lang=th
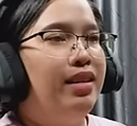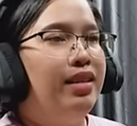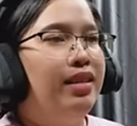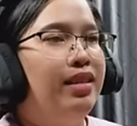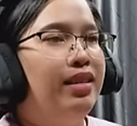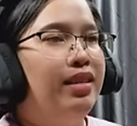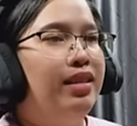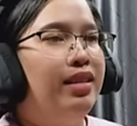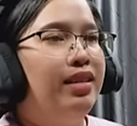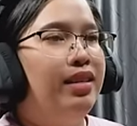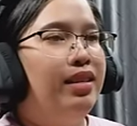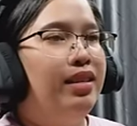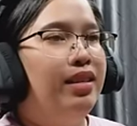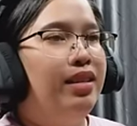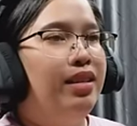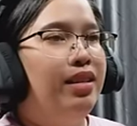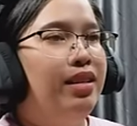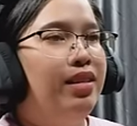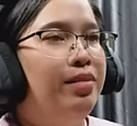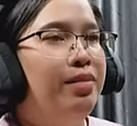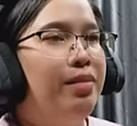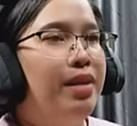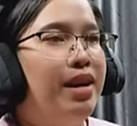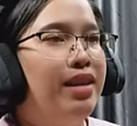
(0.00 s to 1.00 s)
ย
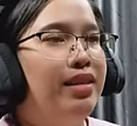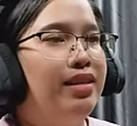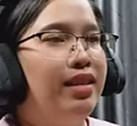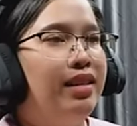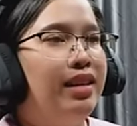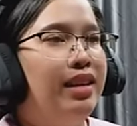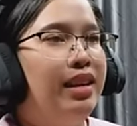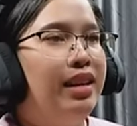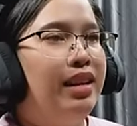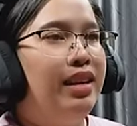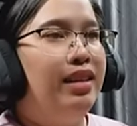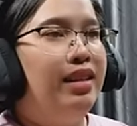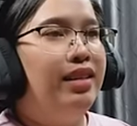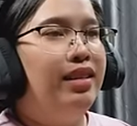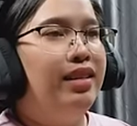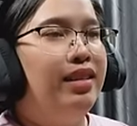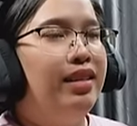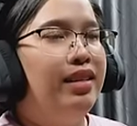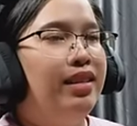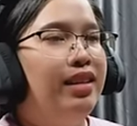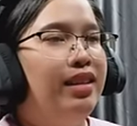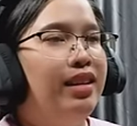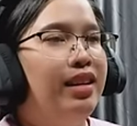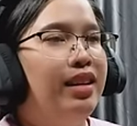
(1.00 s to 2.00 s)
ไม่สักนิด
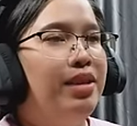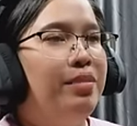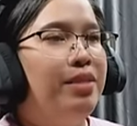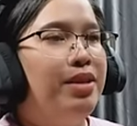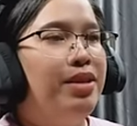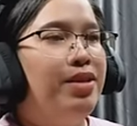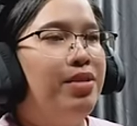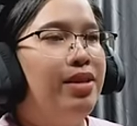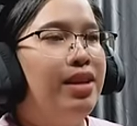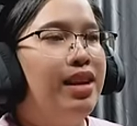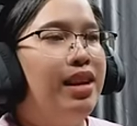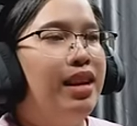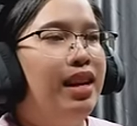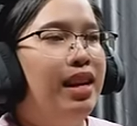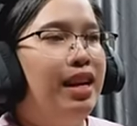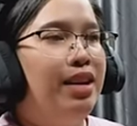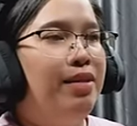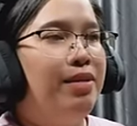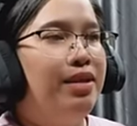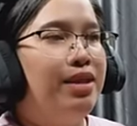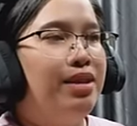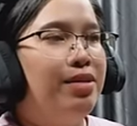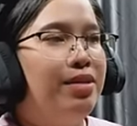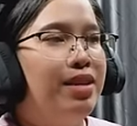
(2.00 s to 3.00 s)
แล้วไม่ต้องคิดเลย
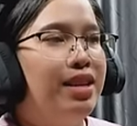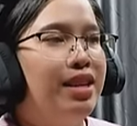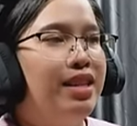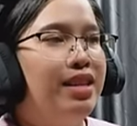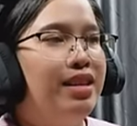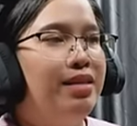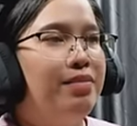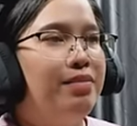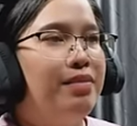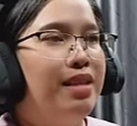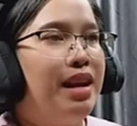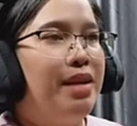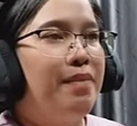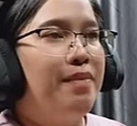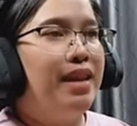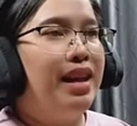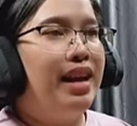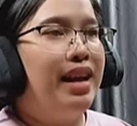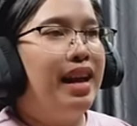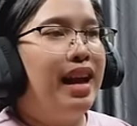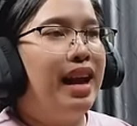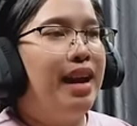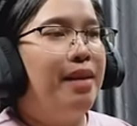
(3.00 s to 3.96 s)
ว่าเจ้านี่จะให้พลัง